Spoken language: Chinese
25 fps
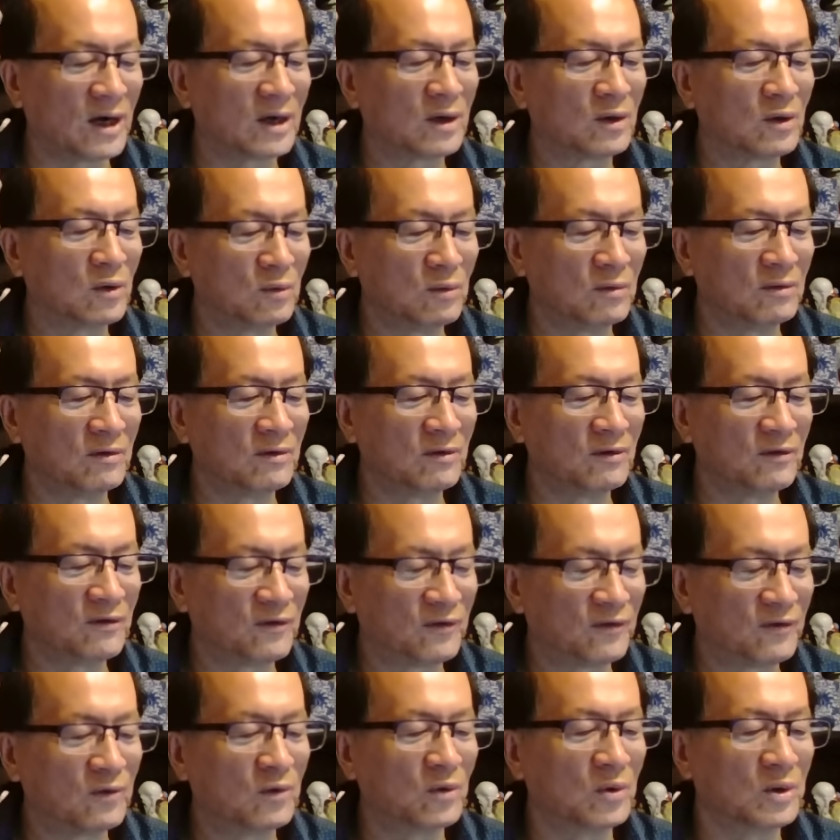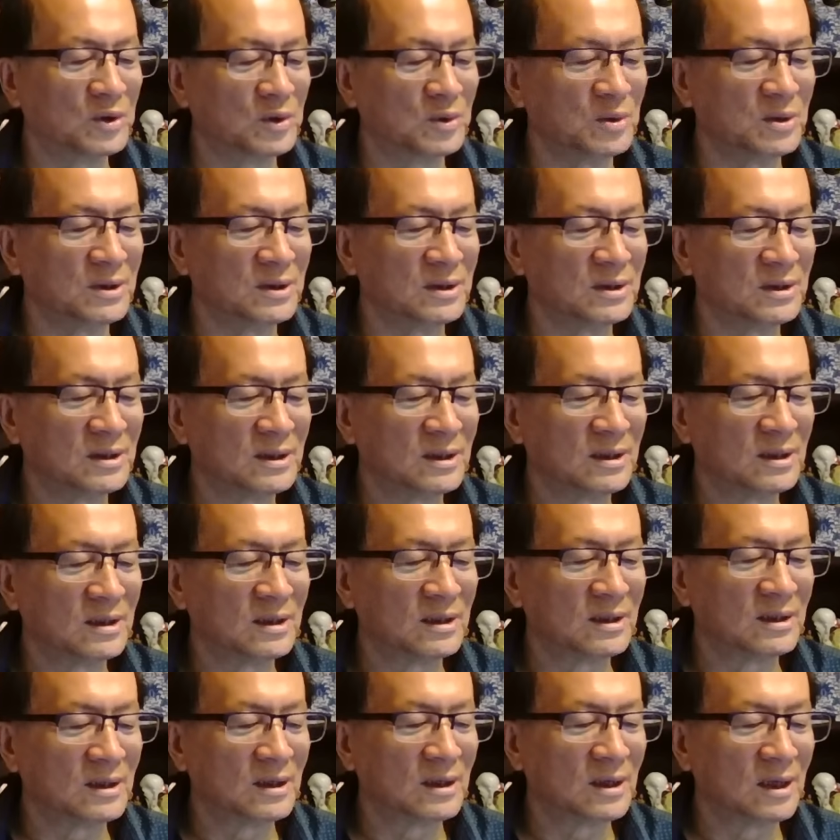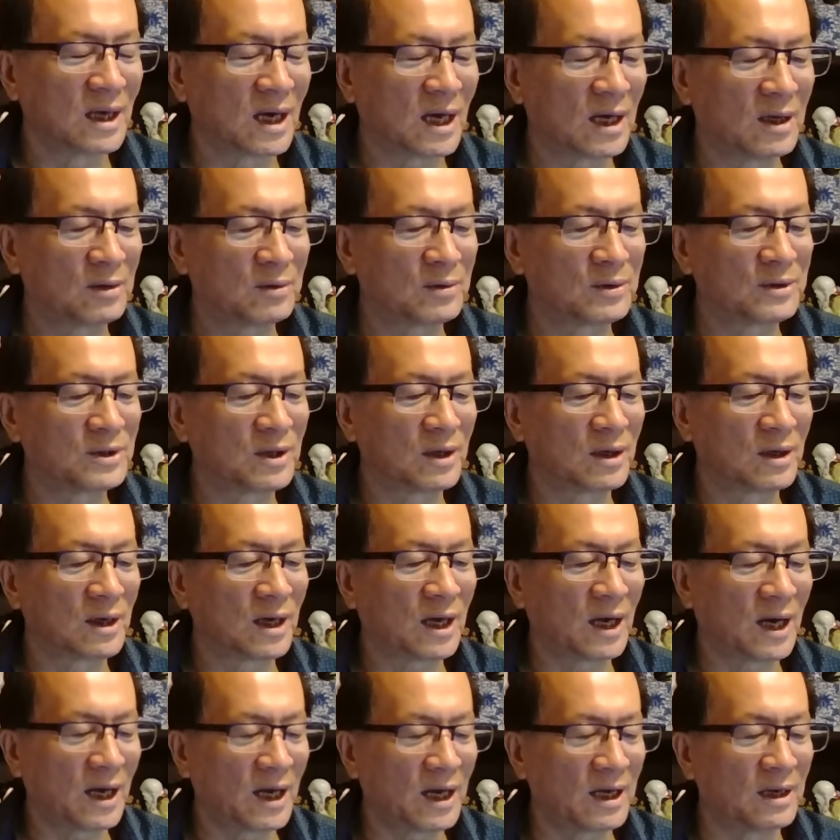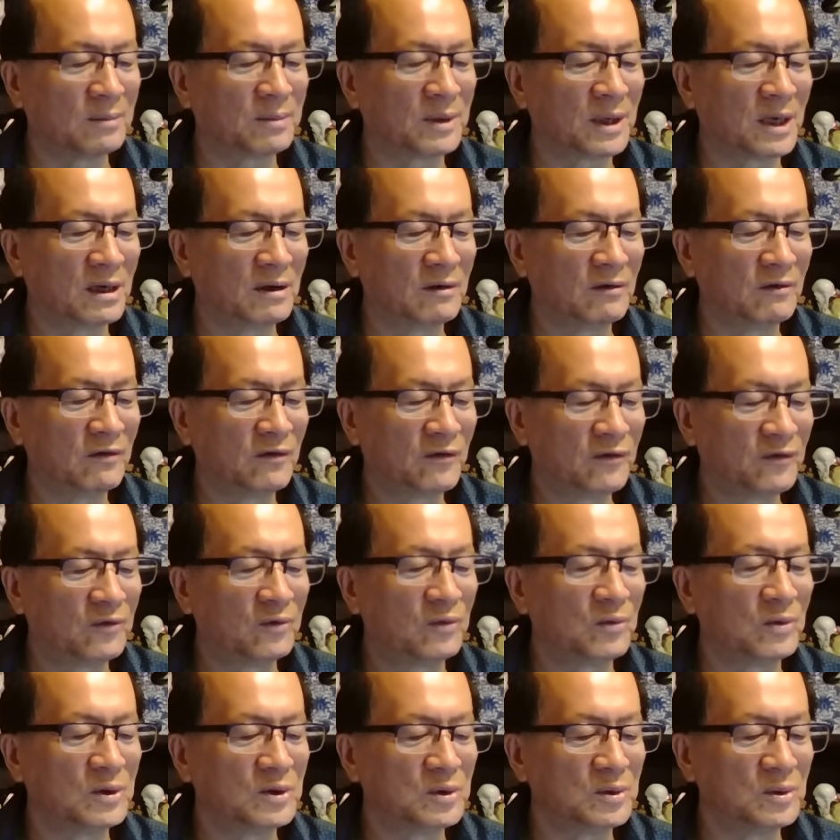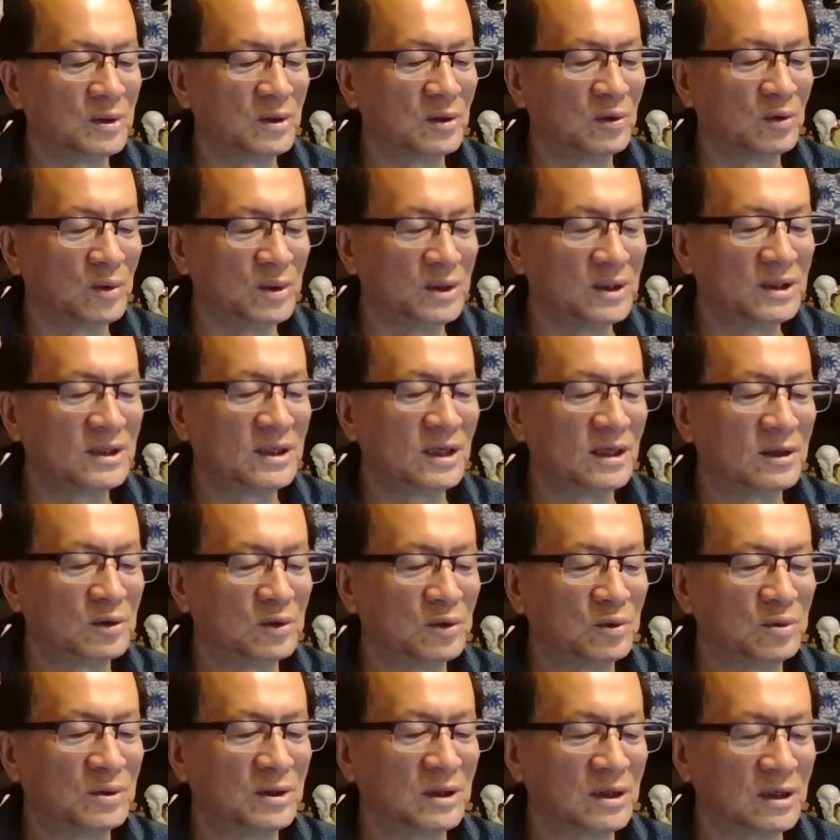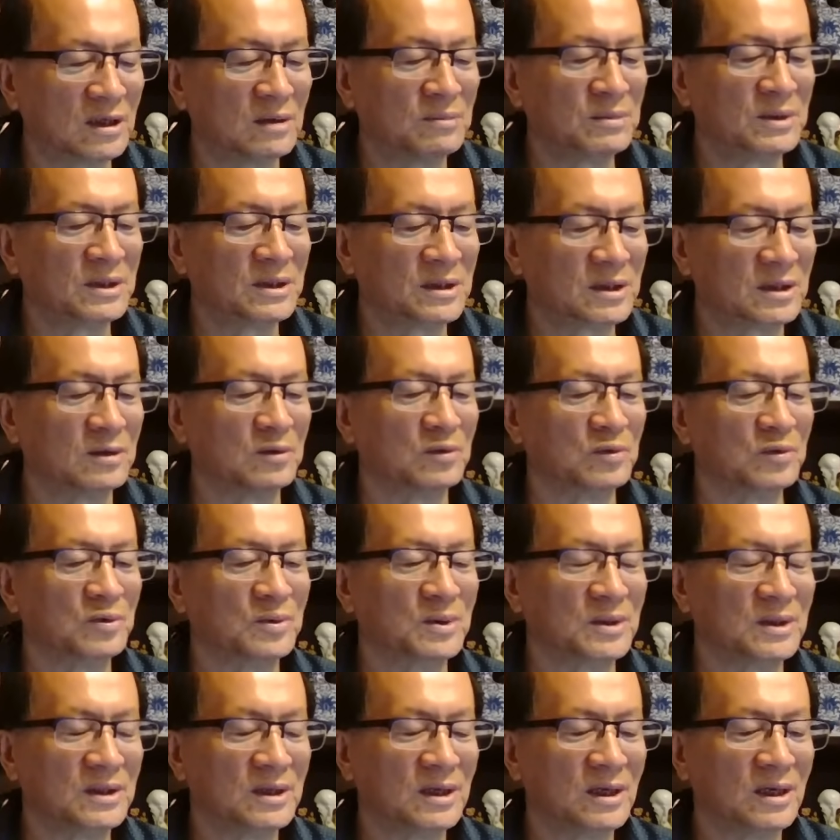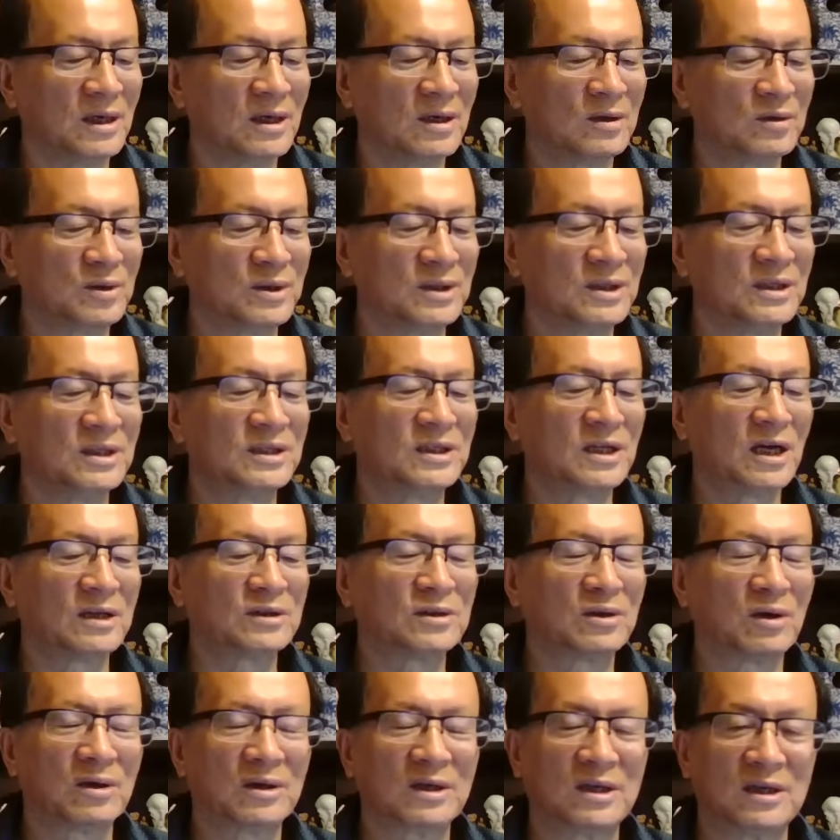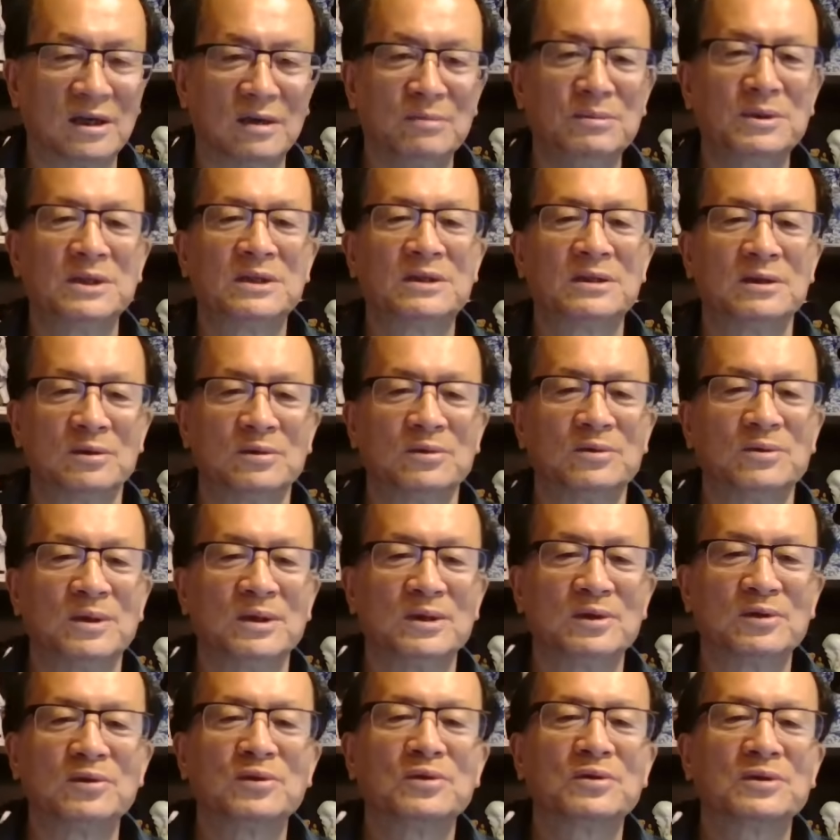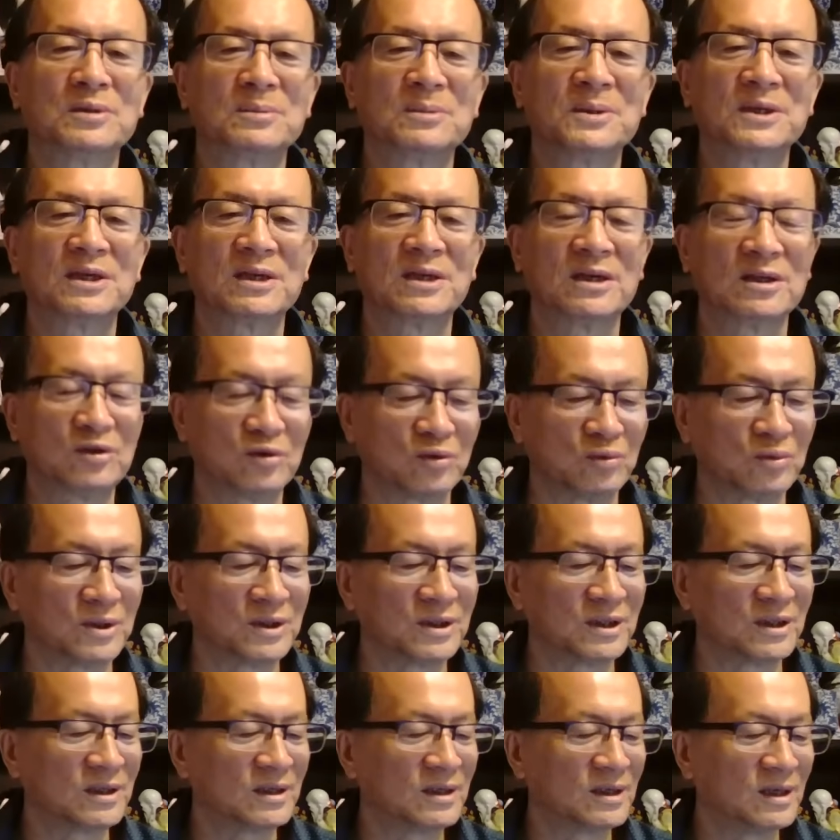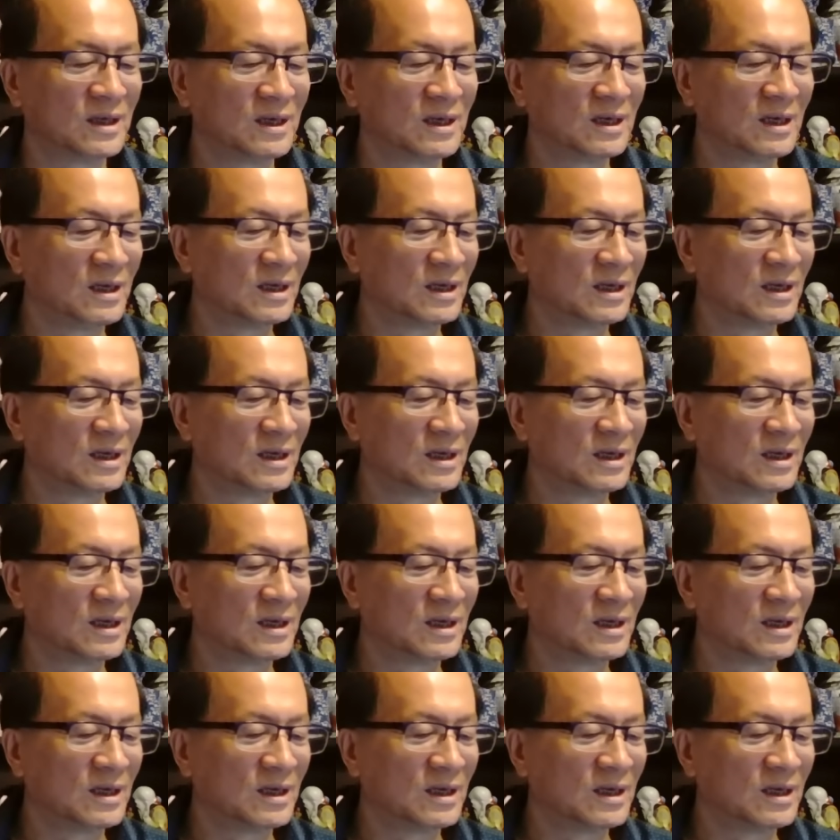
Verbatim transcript: 反共护国军，还有个叫海鹏复国军沦陷区革命自由军。就以下叫革命自由军，就有这么一个组织，